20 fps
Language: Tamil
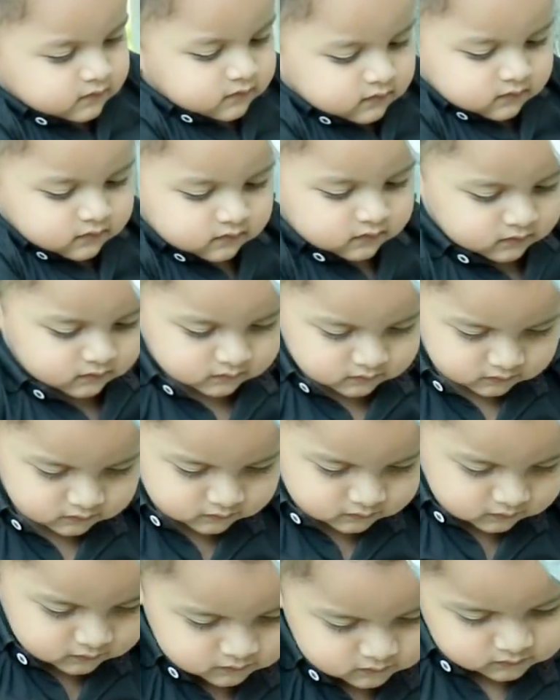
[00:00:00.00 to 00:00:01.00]
ஆக்சுவலாக வந்துட்டு
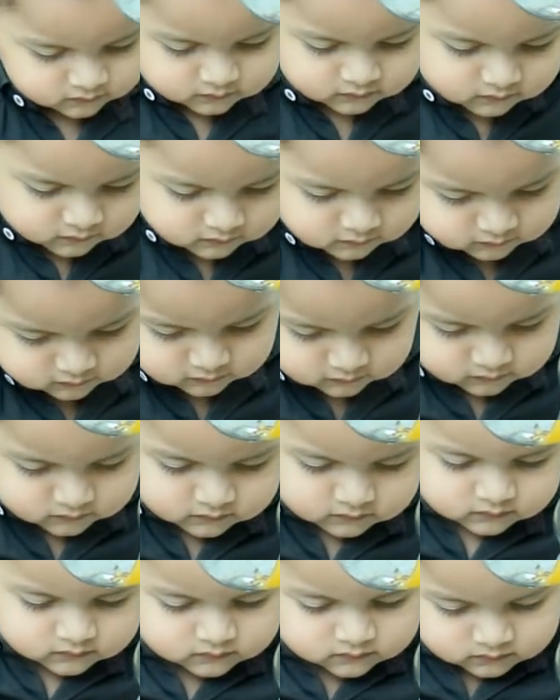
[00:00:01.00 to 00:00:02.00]
எனக்கு தெரிஞ்சு
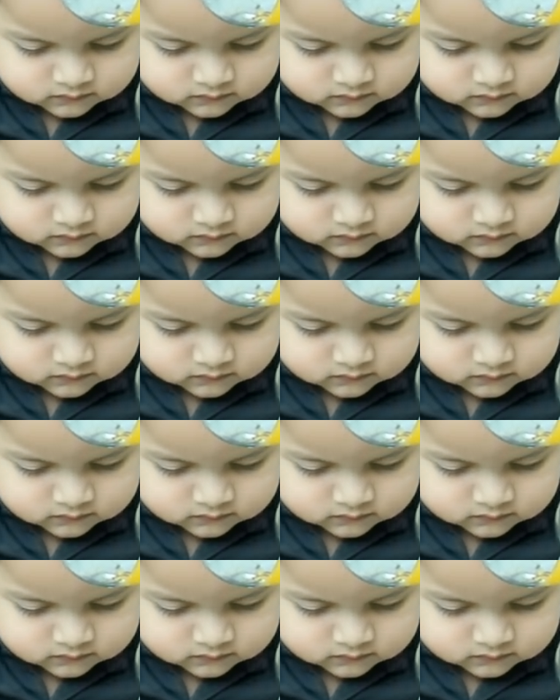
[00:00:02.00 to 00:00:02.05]
எஸ்